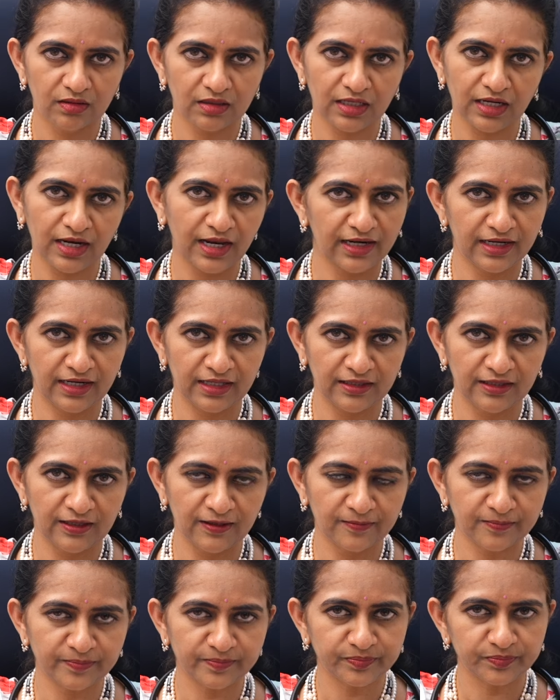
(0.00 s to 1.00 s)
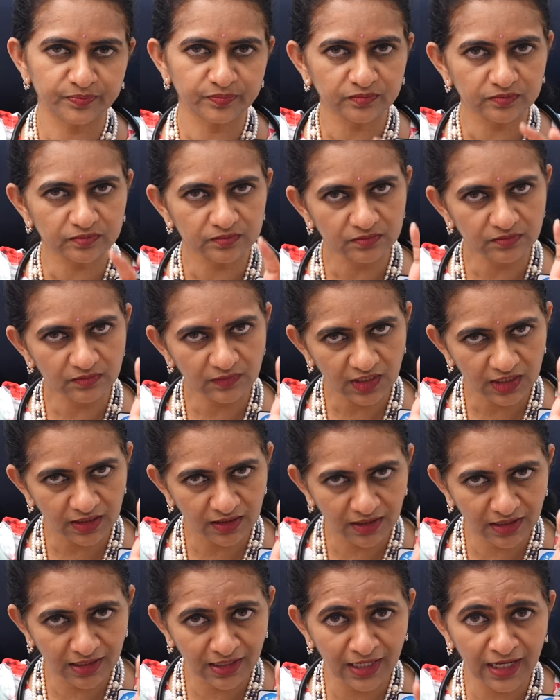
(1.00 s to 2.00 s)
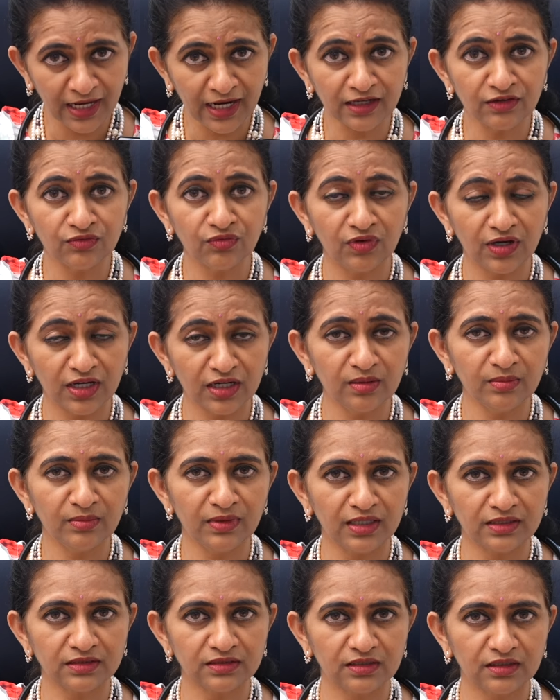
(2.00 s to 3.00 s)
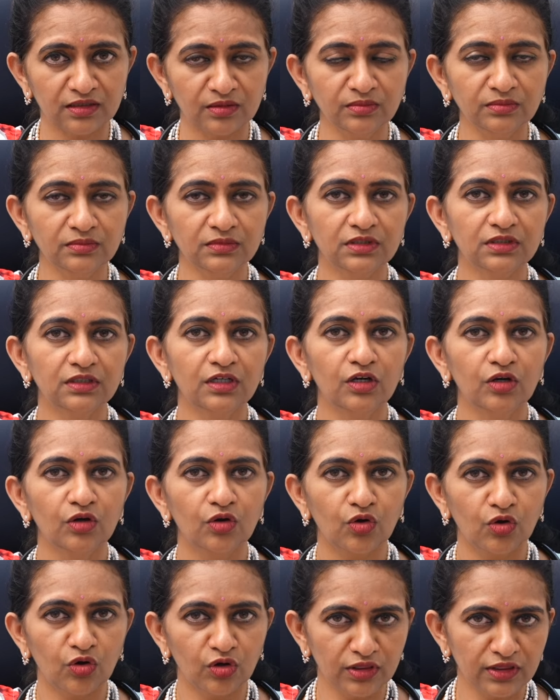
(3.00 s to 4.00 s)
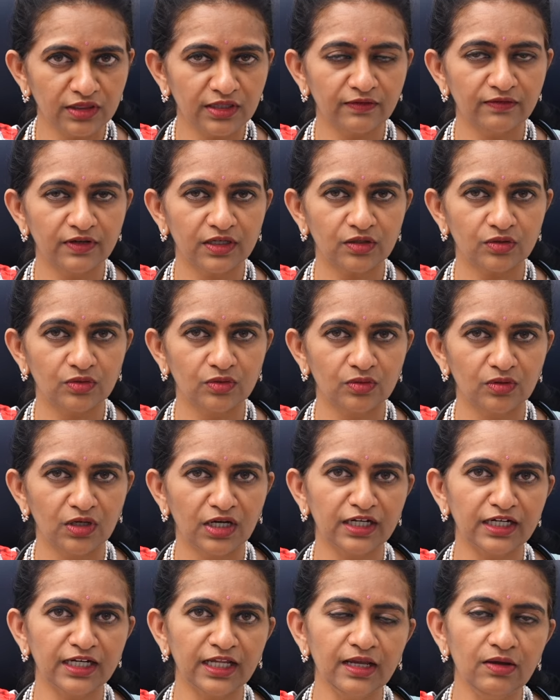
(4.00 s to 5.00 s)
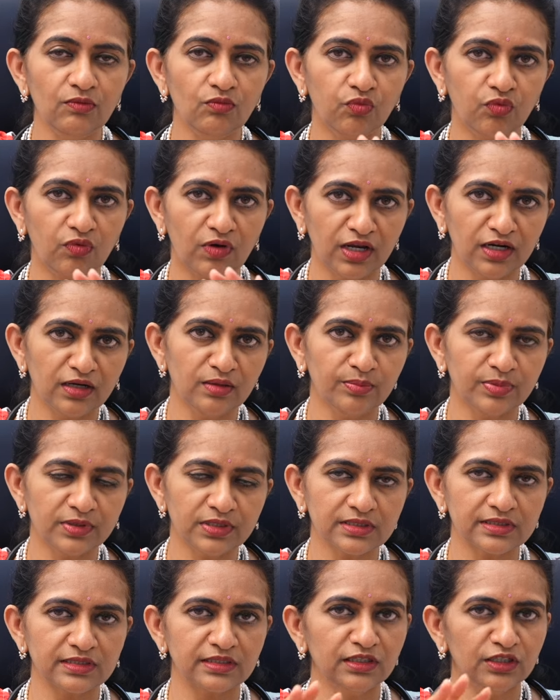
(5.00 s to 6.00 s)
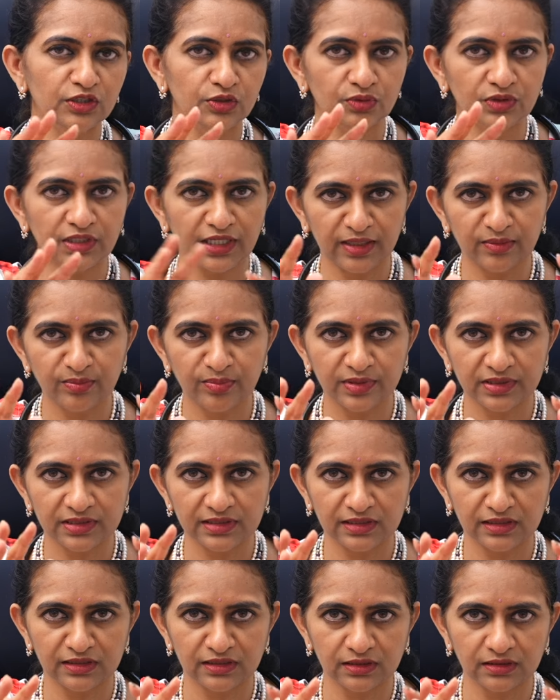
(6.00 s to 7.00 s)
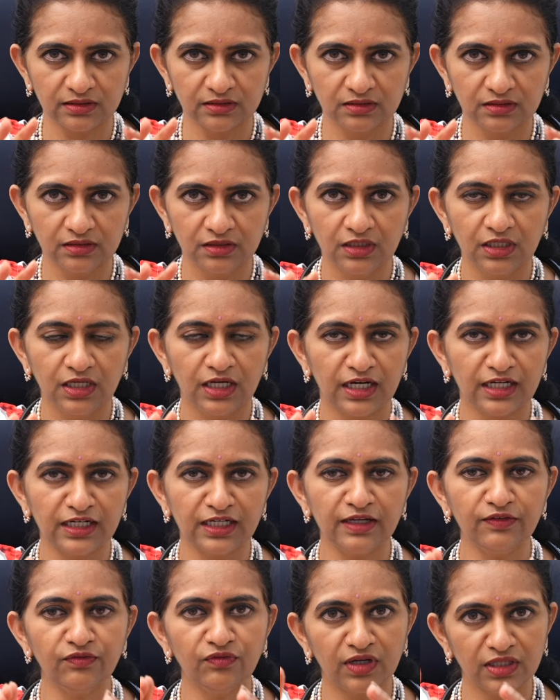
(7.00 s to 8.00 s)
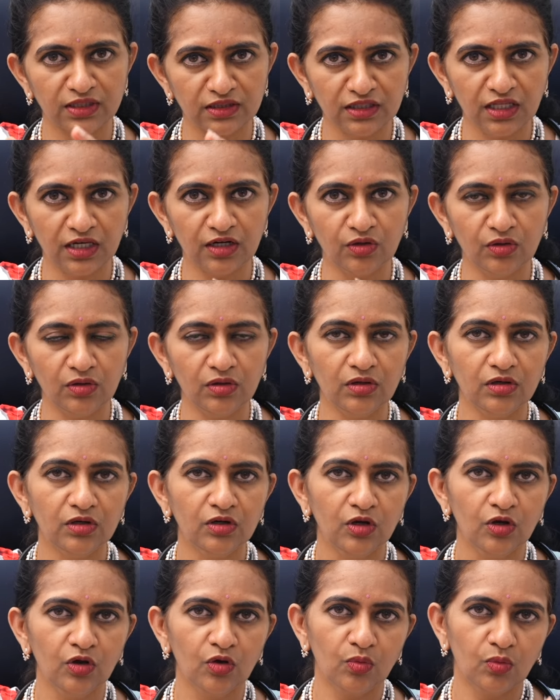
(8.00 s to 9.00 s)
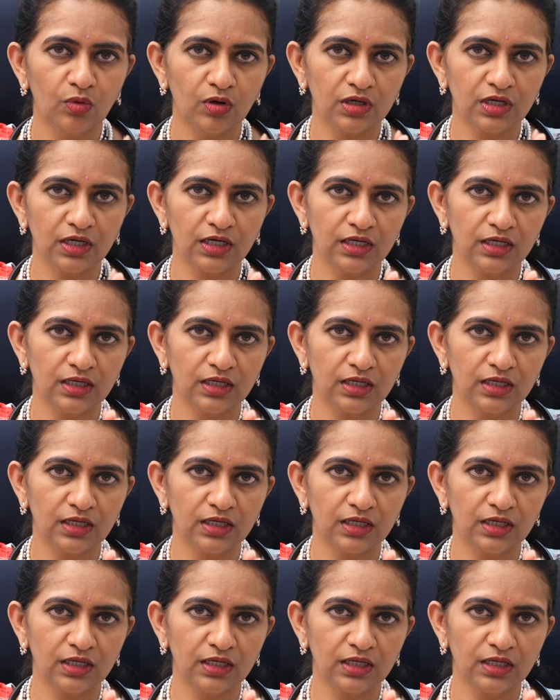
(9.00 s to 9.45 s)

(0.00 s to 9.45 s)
క్లాడ్ అది క్లాడ్ వన్ మాత్రం కొంతవరకు అంటే వన్ పర్సెంట్ టు టెన్ పర్సెంట్ అంటే వందలో ఒక